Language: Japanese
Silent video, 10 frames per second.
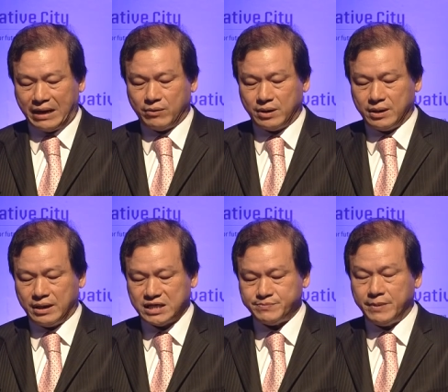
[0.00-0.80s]

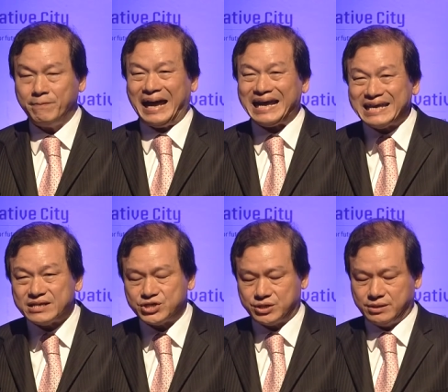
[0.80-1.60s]
ヒルズ挑戦
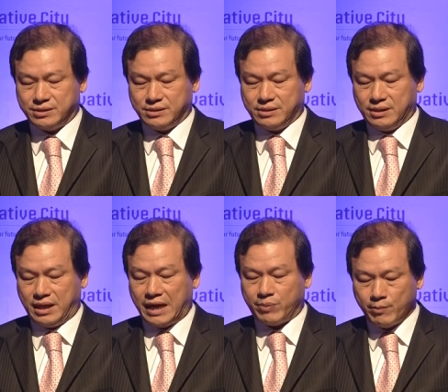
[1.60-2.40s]
する都市と
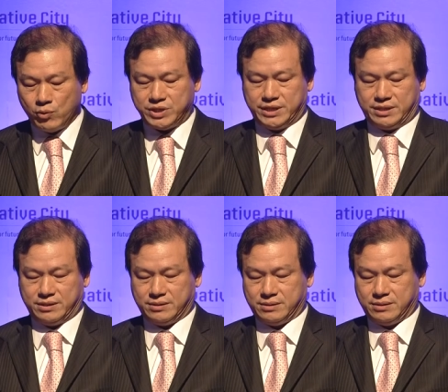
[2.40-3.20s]
題した著作から
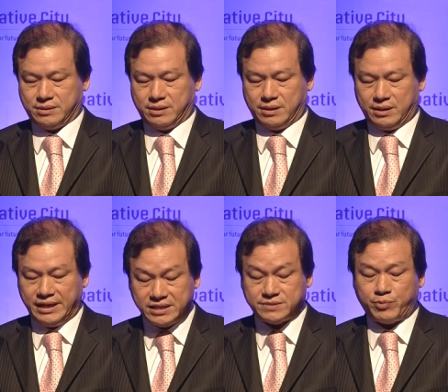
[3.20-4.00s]
取らせていただきまし
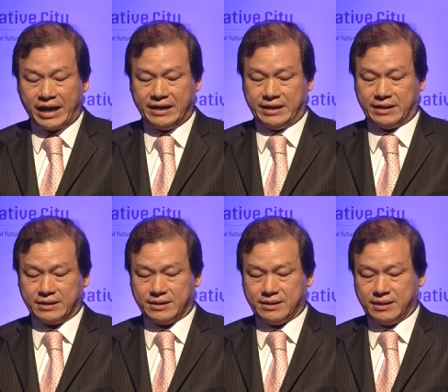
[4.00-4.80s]
たこの
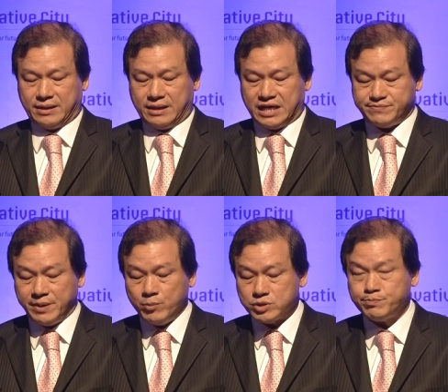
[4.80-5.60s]
革新的な思
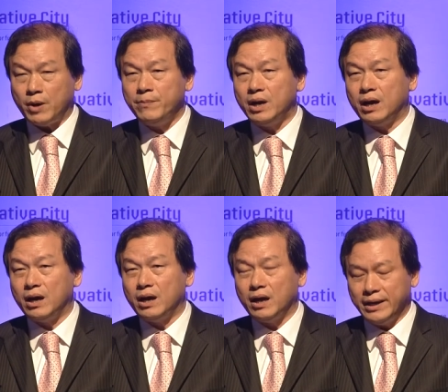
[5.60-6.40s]
考法が
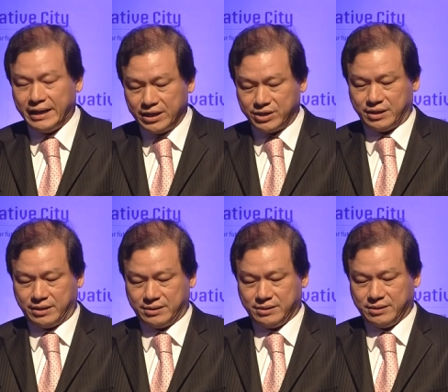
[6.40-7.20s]
六本木
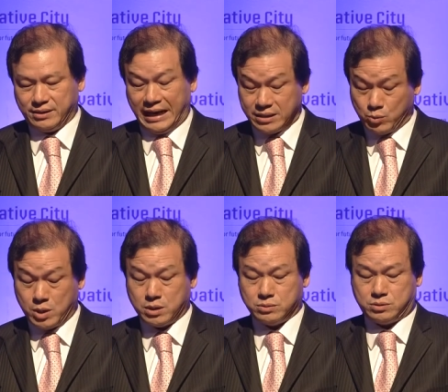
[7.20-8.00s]
ヒルズのような
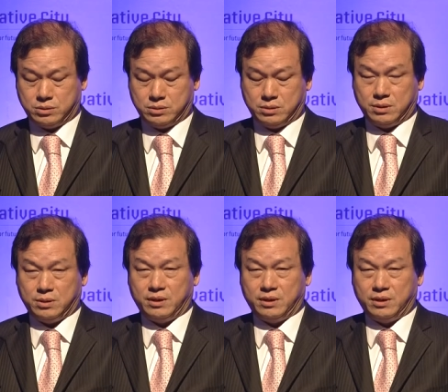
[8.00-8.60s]
歴史的な